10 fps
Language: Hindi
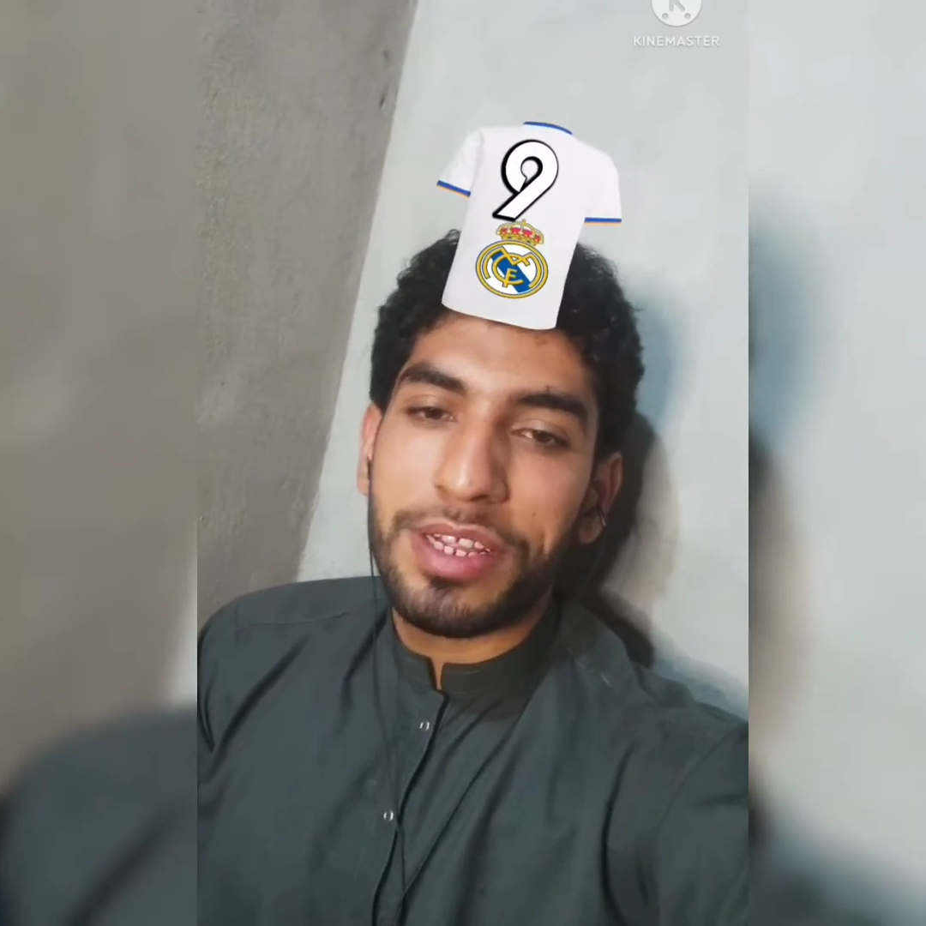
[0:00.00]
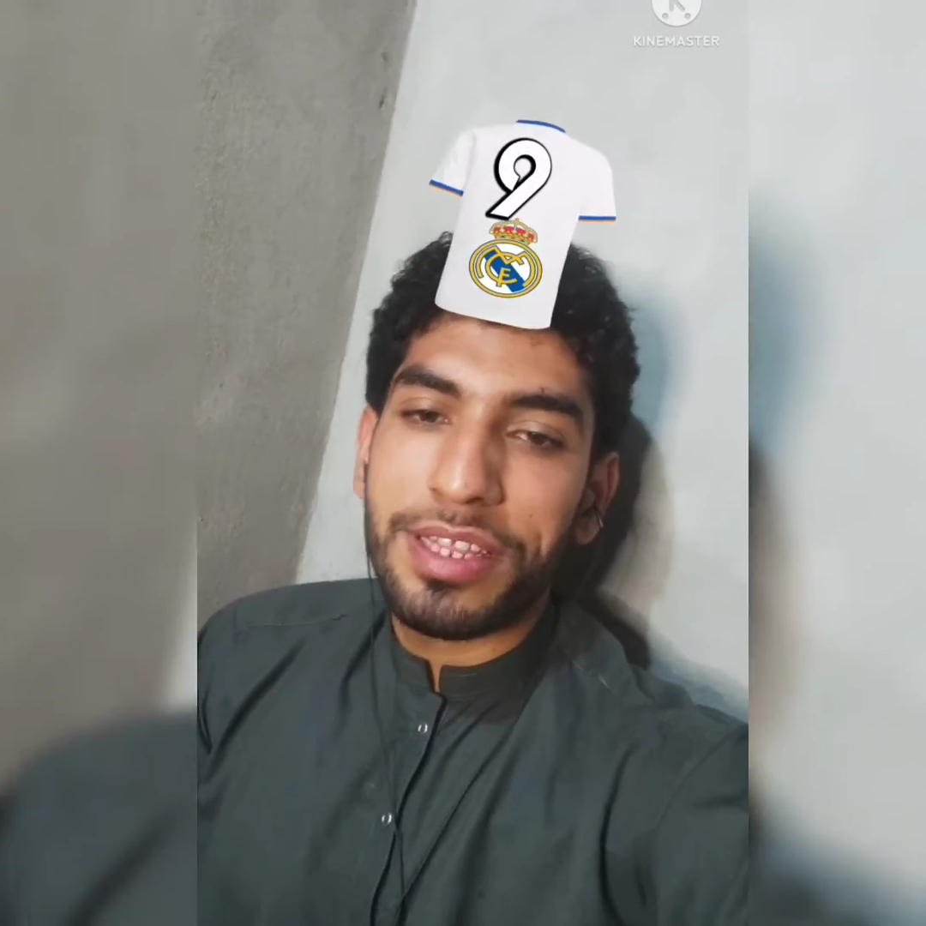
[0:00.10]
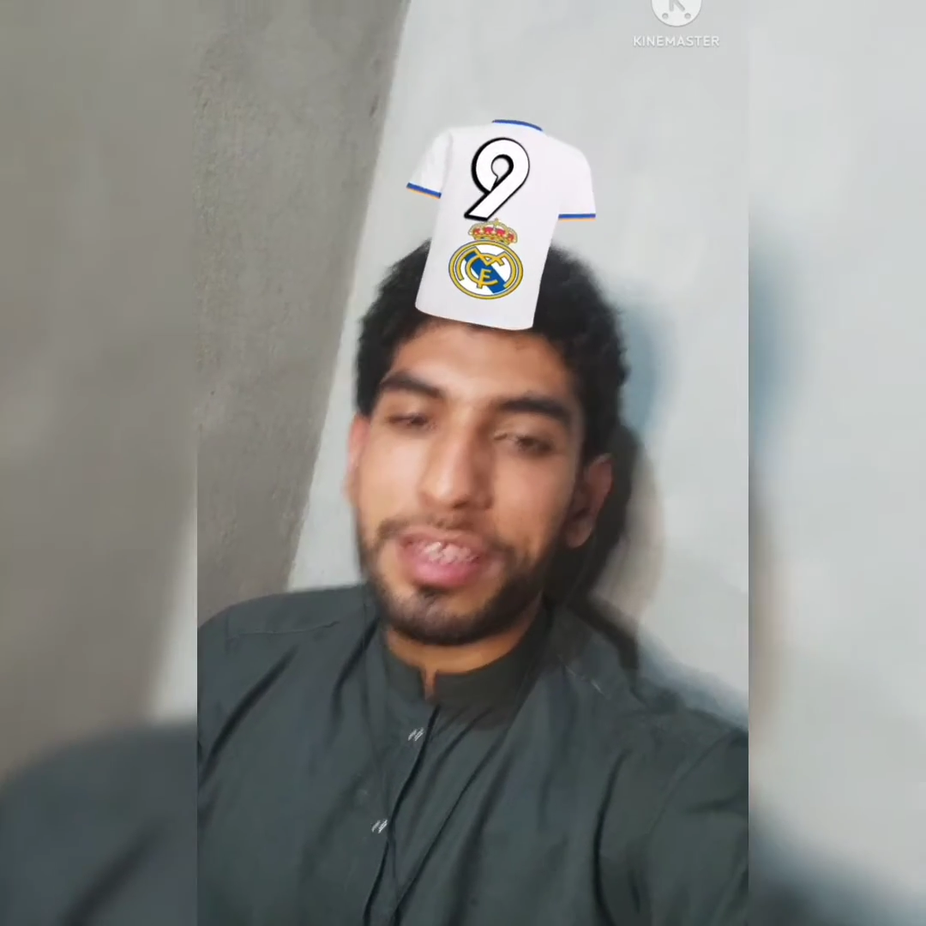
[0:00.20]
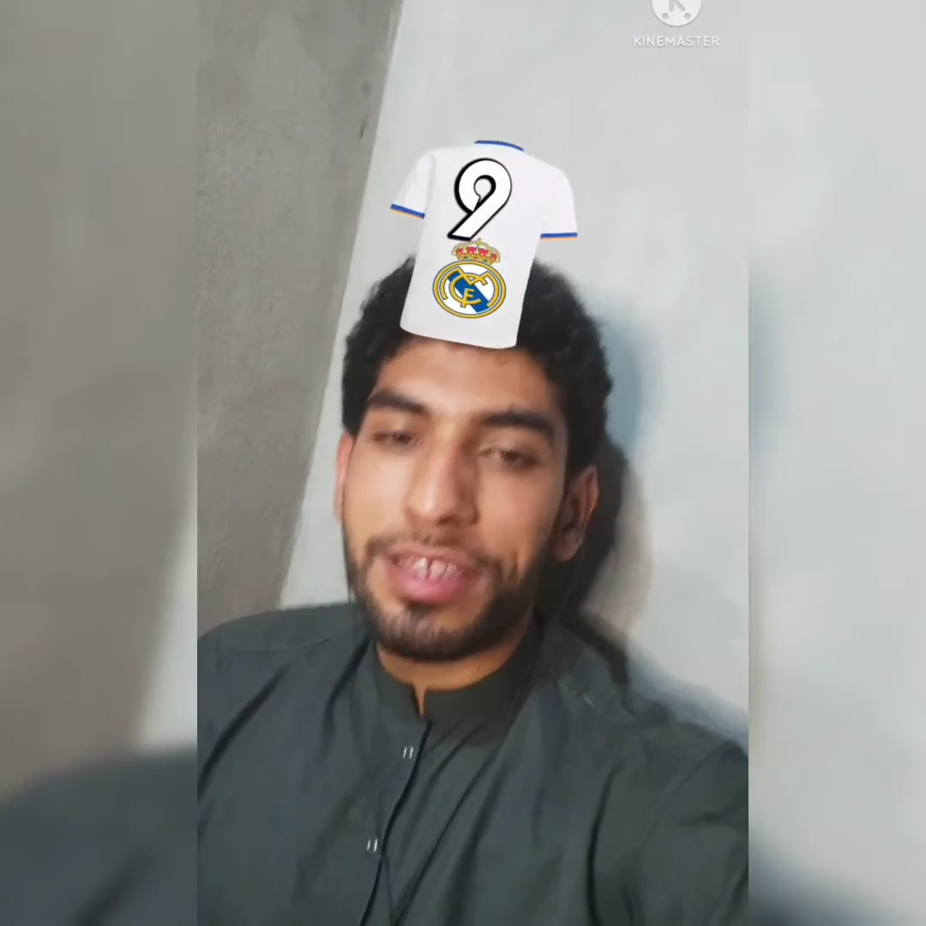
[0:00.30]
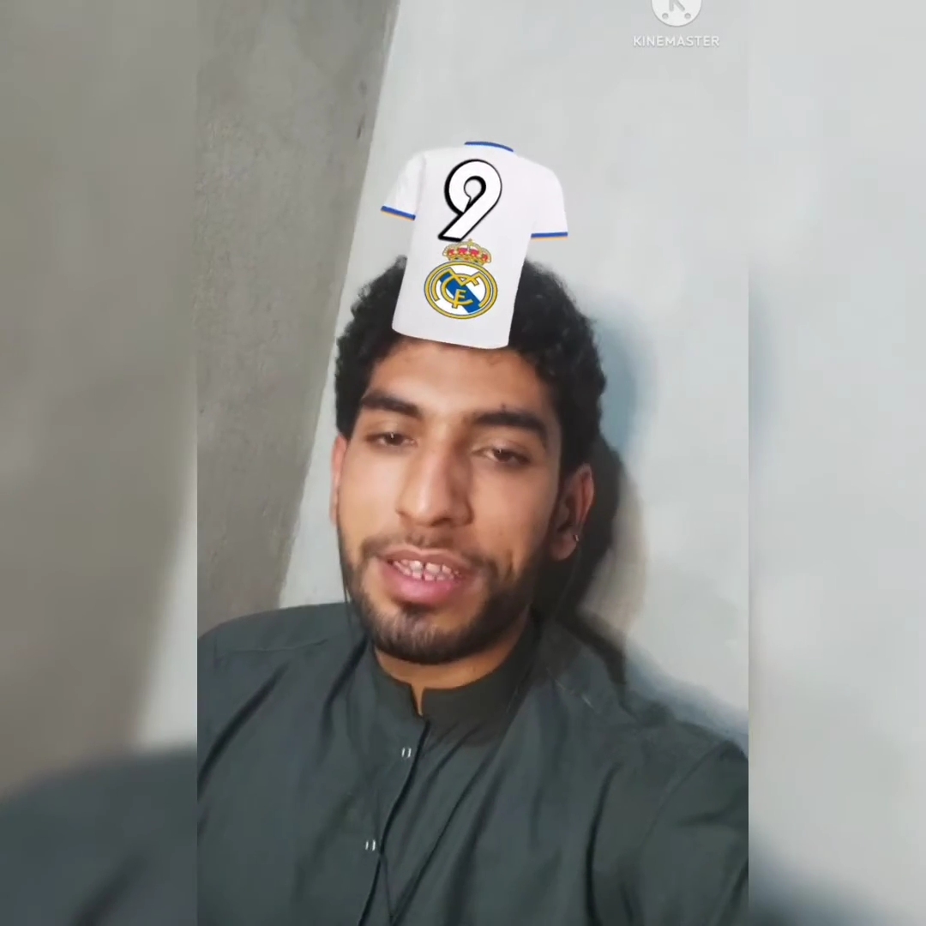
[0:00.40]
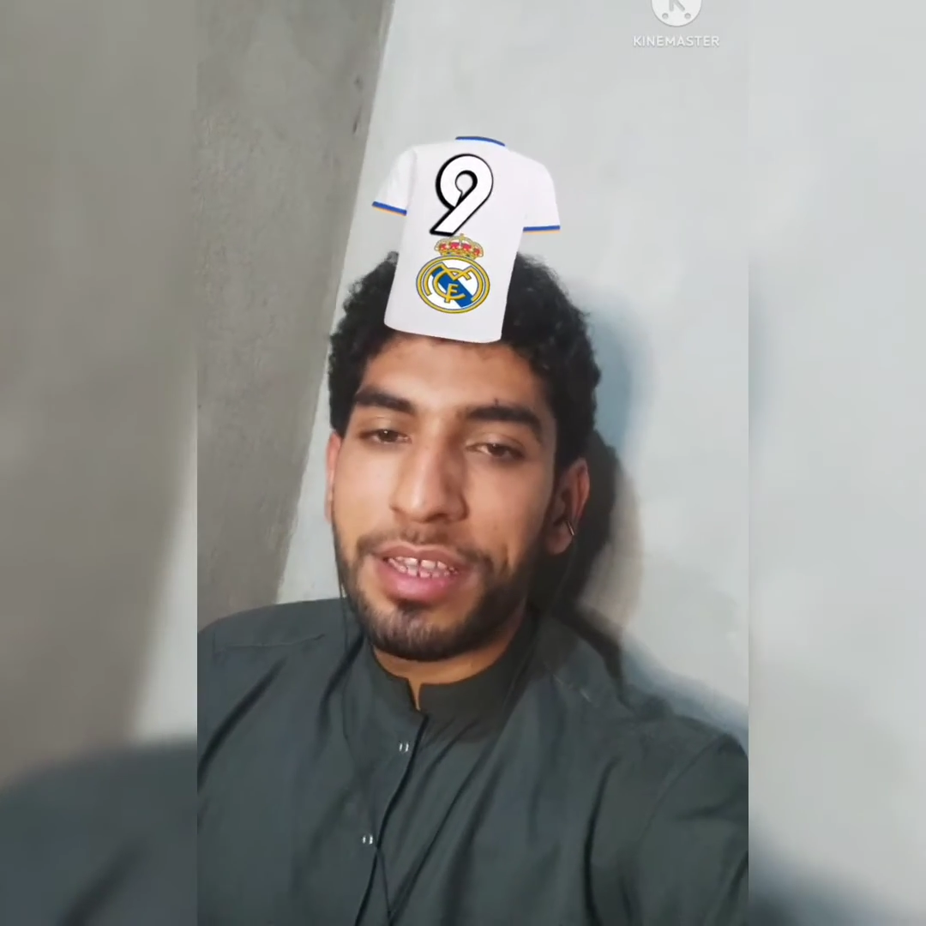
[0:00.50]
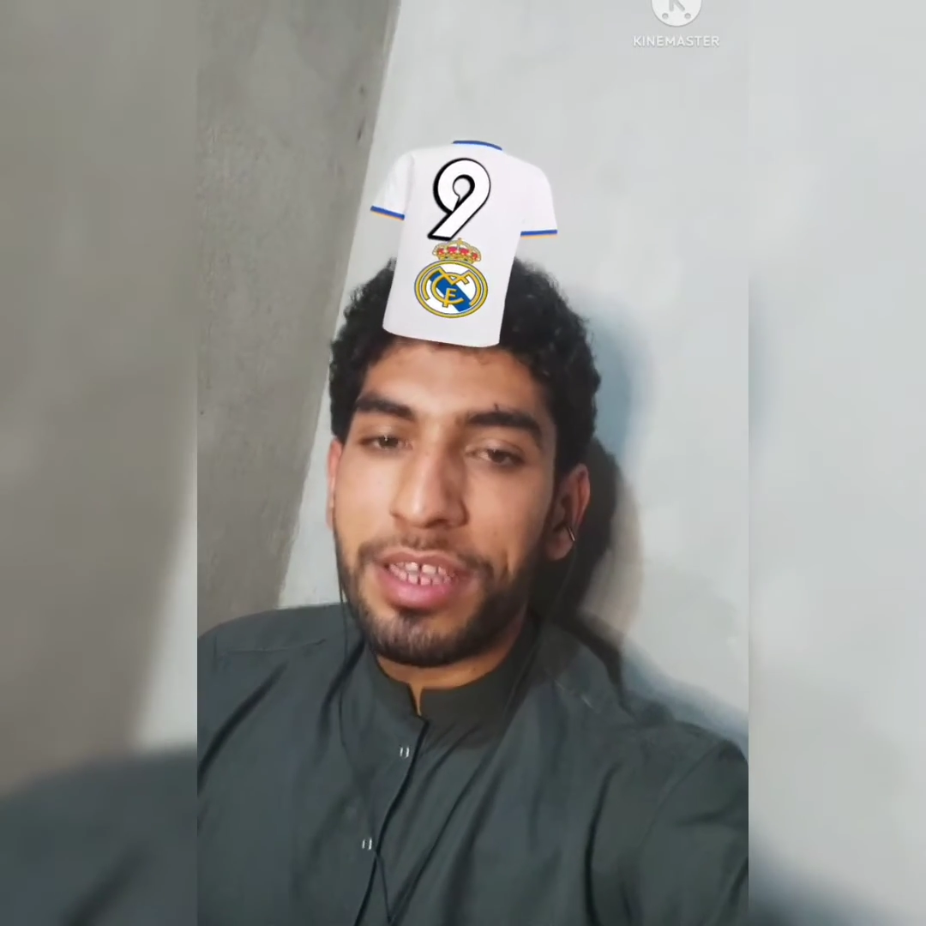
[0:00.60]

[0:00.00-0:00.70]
आते हैं